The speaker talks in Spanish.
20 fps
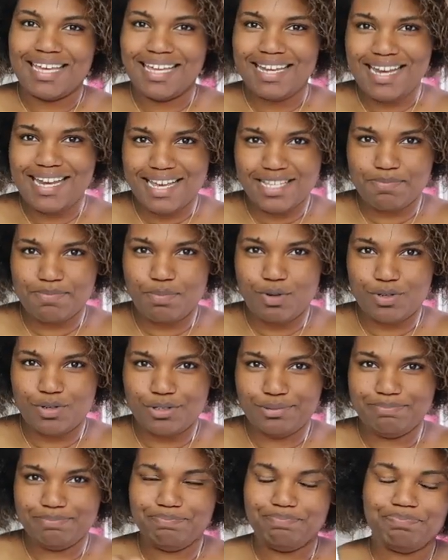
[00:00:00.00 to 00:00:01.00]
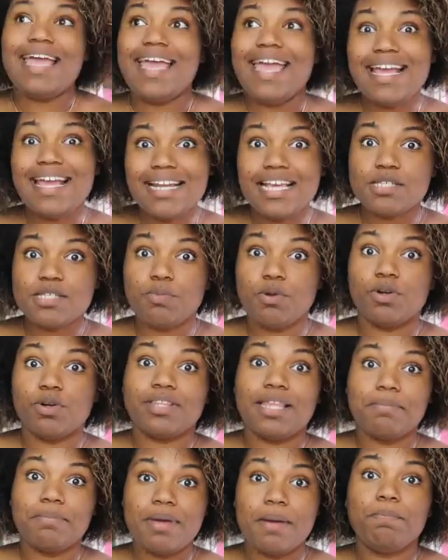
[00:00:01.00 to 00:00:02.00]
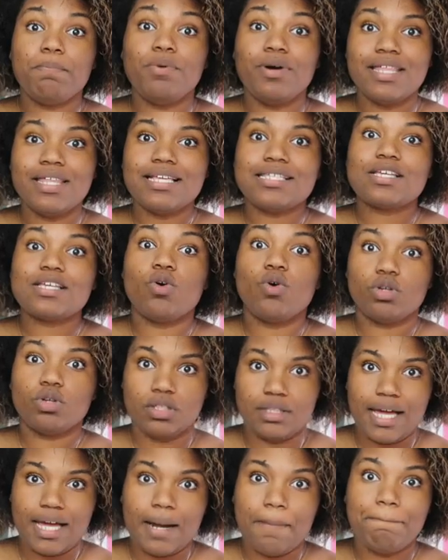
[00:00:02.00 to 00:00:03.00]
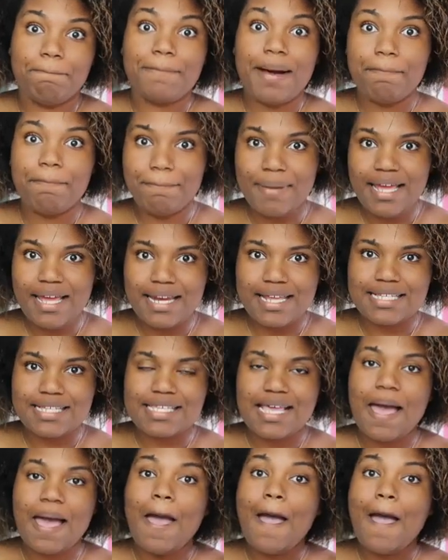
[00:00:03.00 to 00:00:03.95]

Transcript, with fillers: la Explore. En la Explore también puedes cortar papeles,